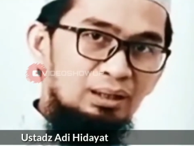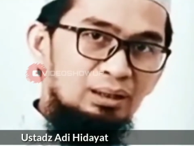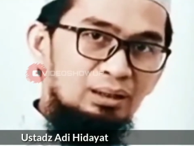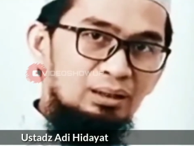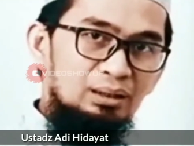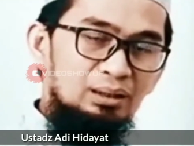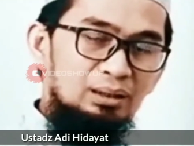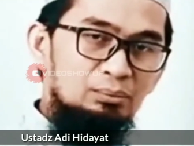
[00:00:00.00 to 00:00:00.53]

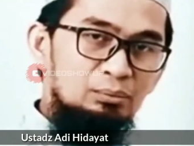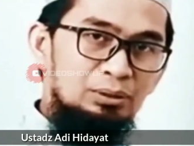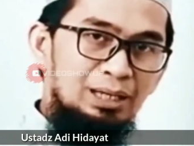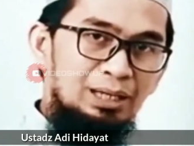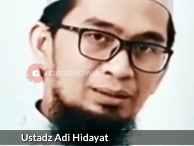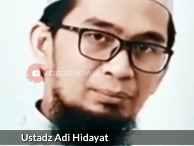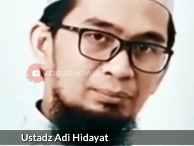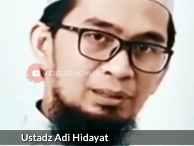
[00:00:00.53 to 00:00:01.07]
ya
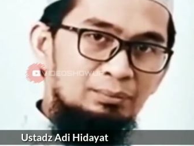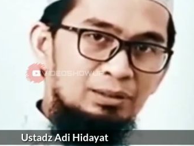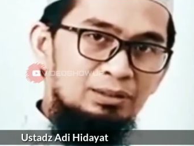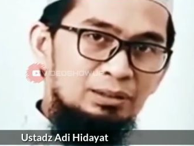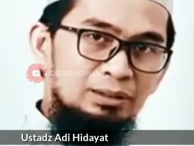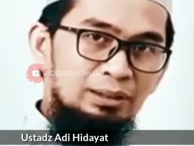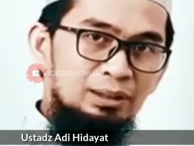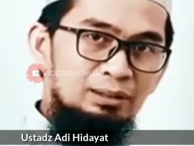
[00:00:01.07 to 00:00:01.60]
kemudian
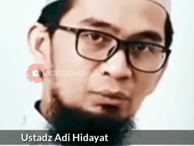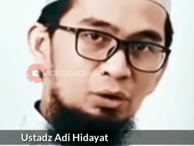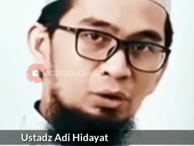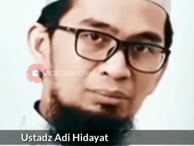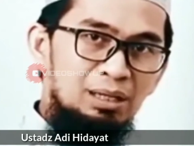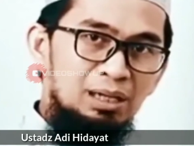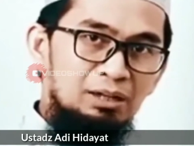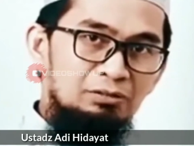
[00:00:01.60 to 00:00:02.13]
teman-teman sekalian
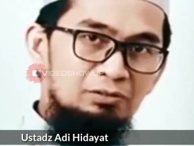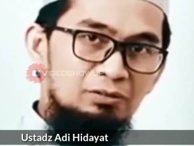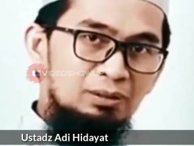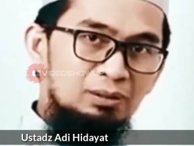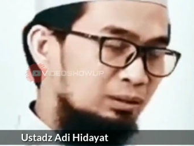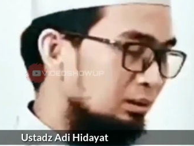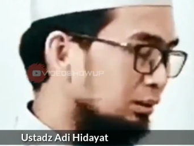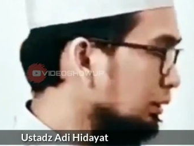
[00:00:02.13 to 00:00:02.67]
mohon maaf
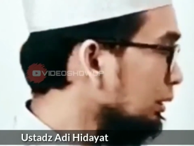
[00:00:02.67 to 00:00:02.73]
